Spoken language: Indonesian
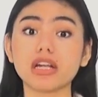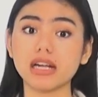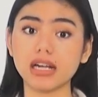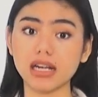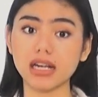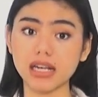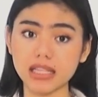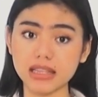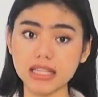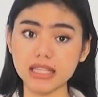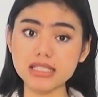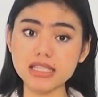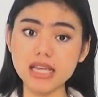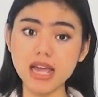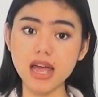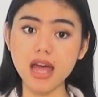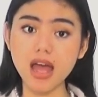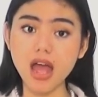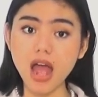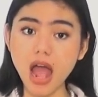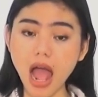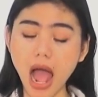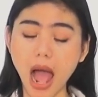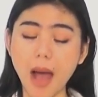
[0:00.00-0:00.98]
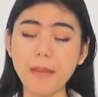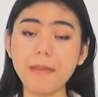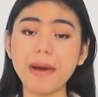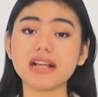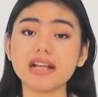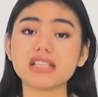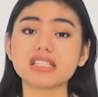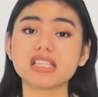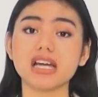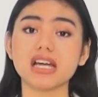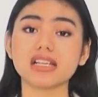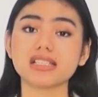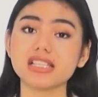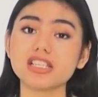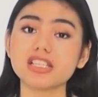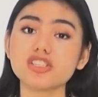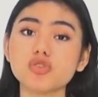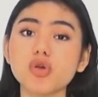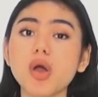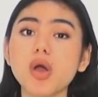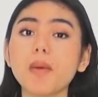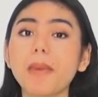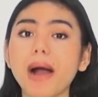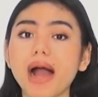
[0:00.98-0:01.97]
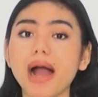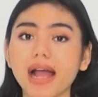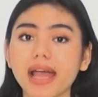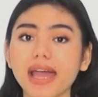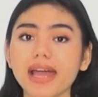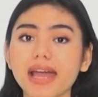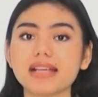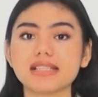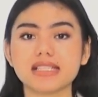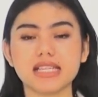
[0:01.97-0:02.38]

Kan lihat aja, Abang Justin juga pakai.